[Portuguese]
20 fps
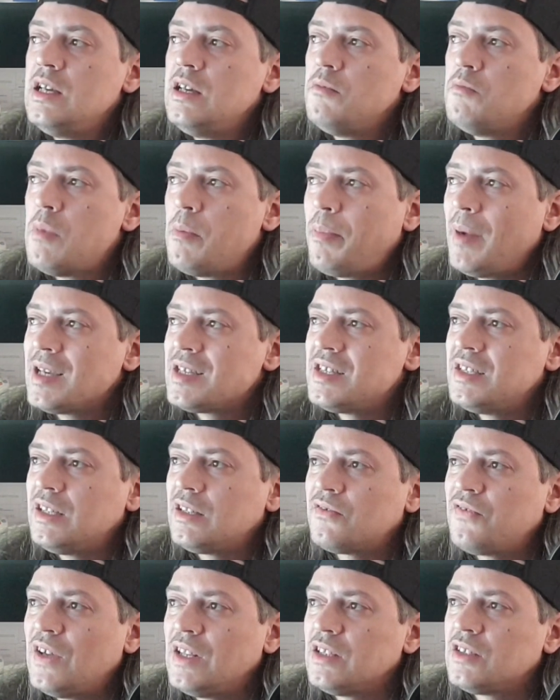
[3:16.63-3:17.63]
Uma página
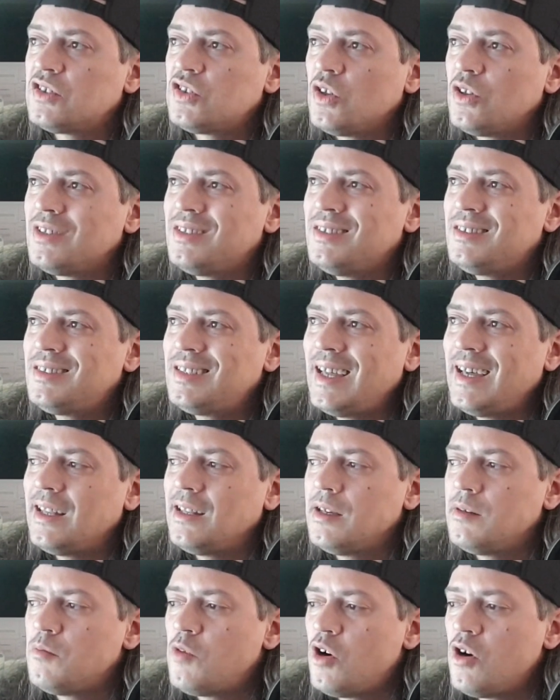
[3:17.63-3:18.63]
que fala só de
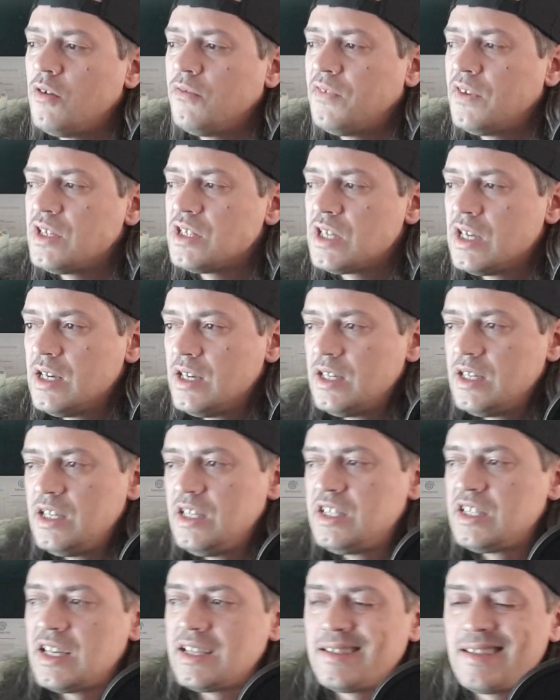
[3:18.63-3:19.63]
telemóveis e
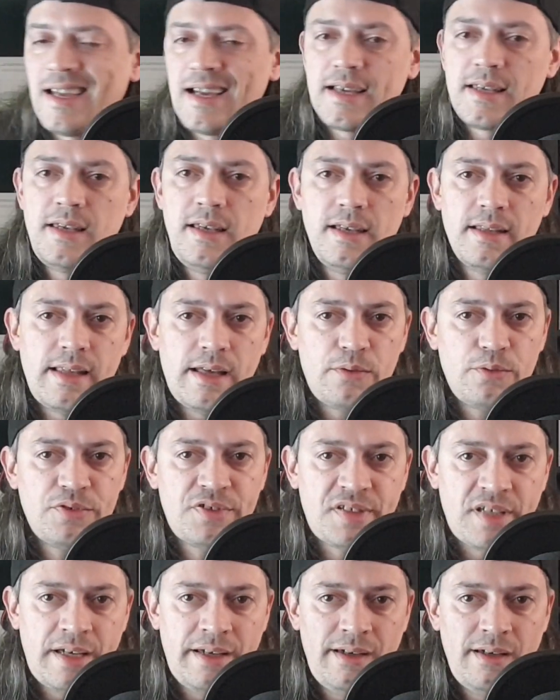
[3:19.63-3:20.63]
já está aqui a dar um
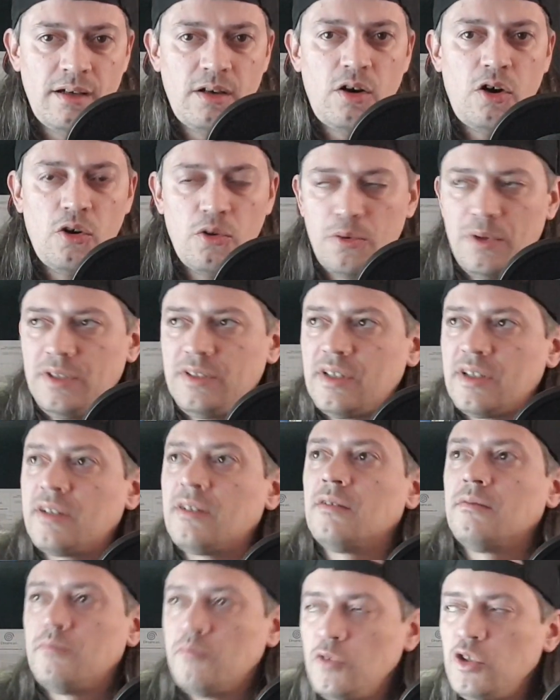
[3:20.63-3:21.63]
100 ao
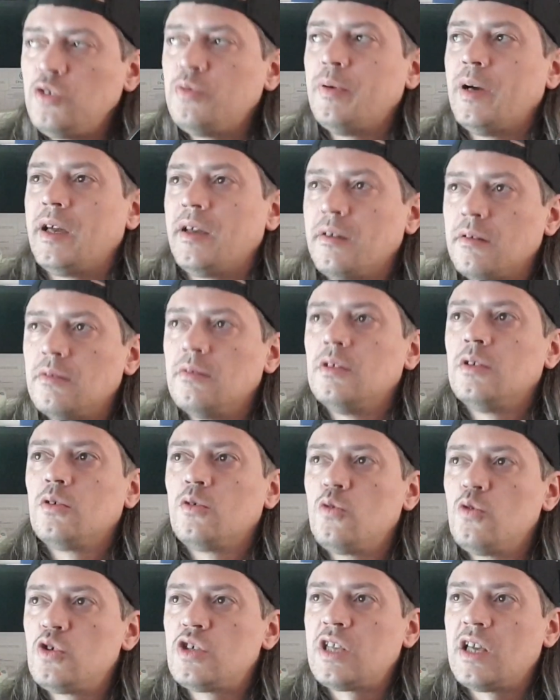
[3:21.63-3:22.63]
Returnal. Muito bem.
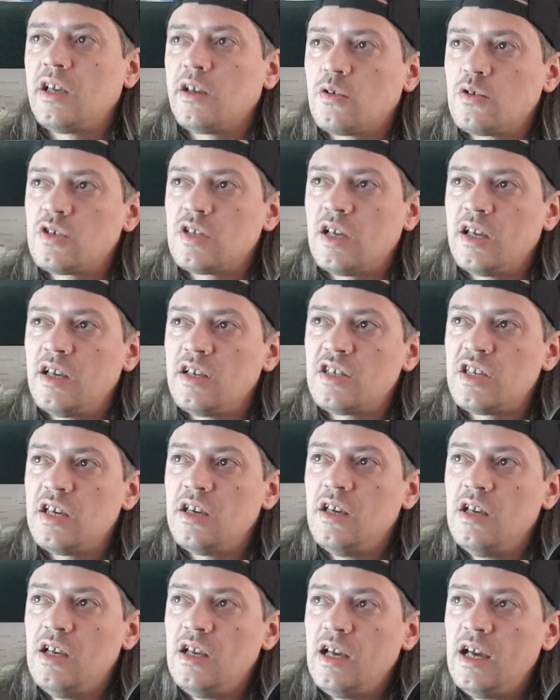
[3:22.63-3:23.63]
Gostei, gostei.
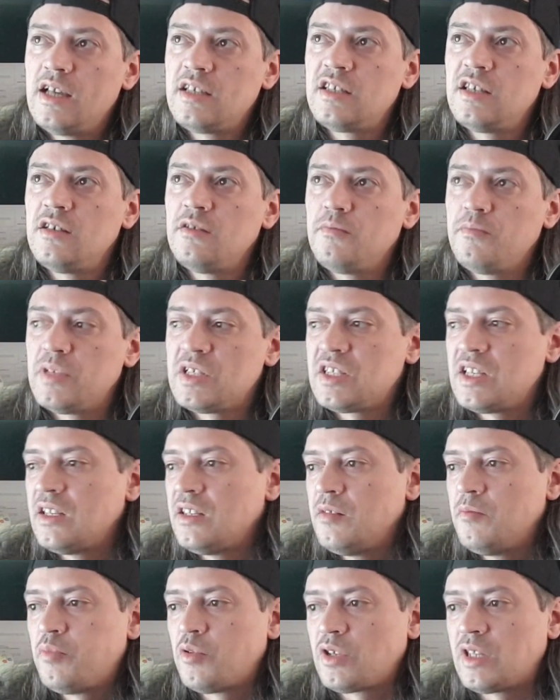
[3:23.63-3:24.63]
Achei, achei
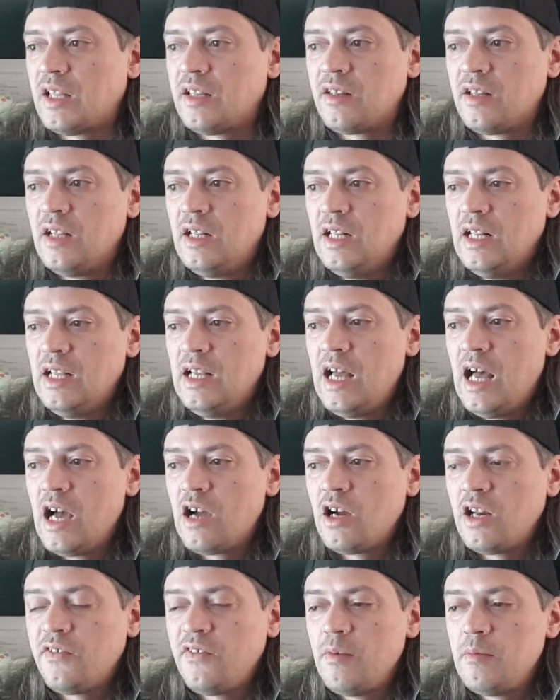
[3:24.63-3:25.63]
bastante importante.
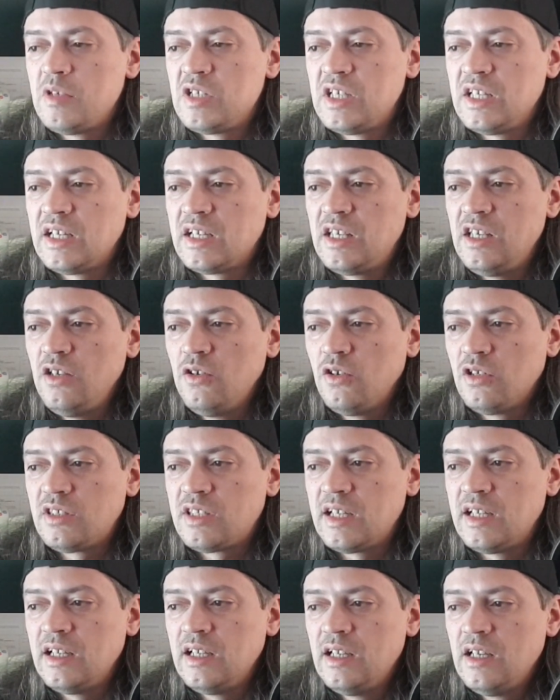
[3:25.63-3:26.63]
Agora vamos ver aqui
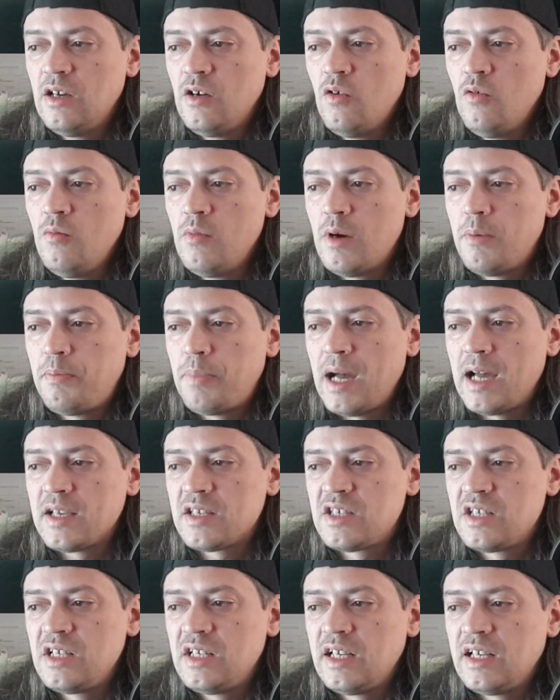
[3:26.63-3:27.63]
outra, uma
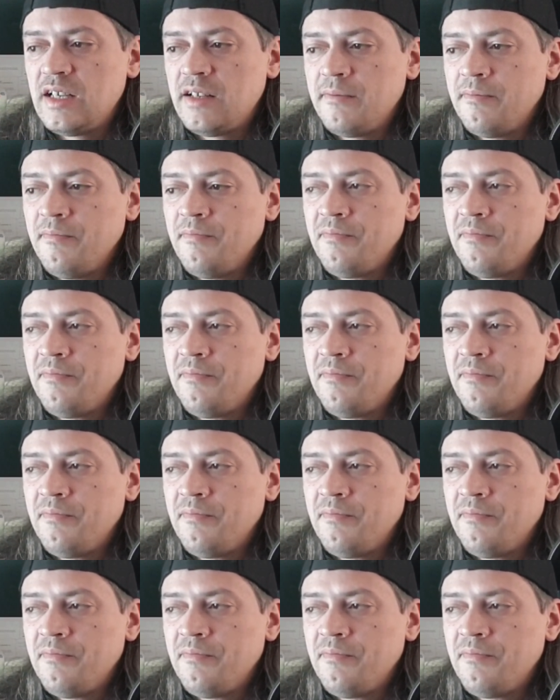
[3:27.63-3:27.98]
página